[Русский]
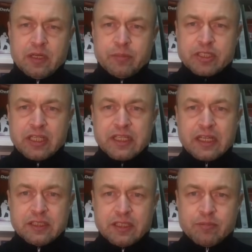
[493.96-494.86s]
э, пошла
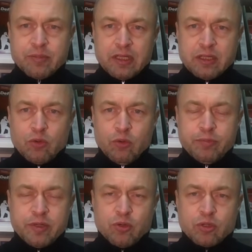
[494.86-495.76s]
тактика малых
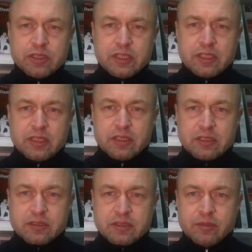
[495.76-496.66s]
групп пехотных
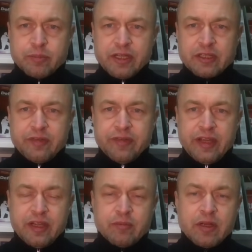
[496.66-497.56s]
э, с
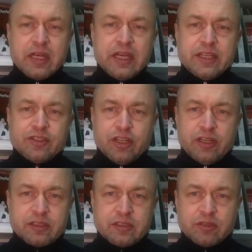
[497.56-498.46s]
проникновением
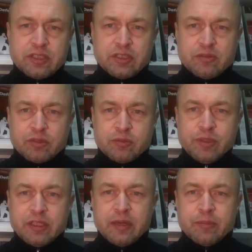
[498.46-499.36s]
через вот эти
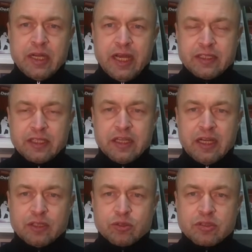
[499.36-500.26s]
вот минные поля и так
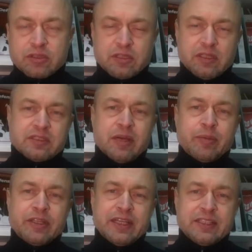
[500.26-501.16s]
далее. То есть
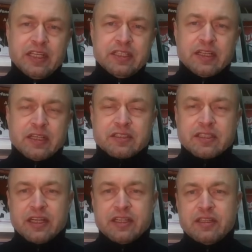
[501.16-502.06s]
западная техника
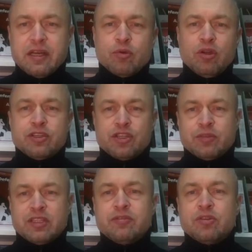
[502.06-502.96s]
сохранена более
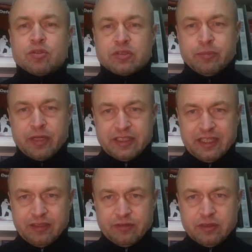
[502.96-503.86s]
чем на
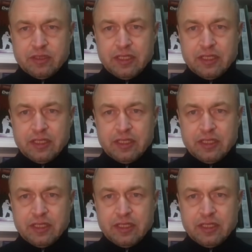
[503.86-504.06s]
90%.